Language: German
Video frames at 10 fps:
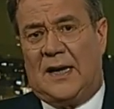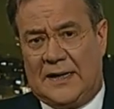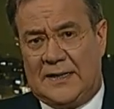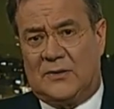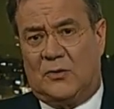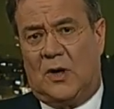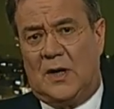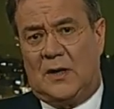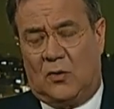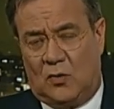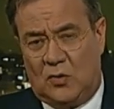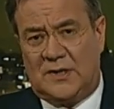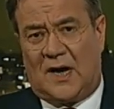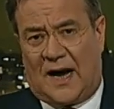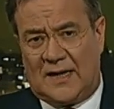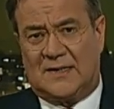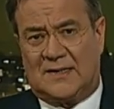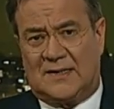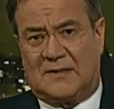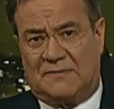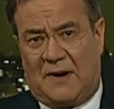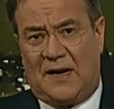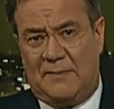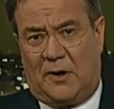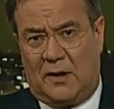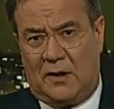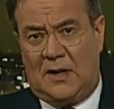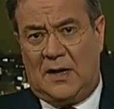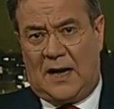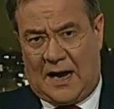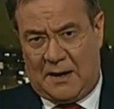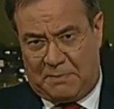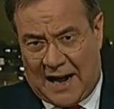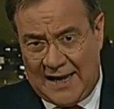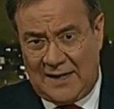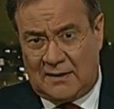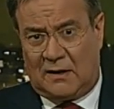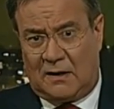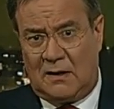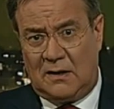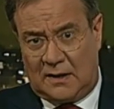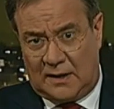Also unser Ansatz war immer ein breiterer,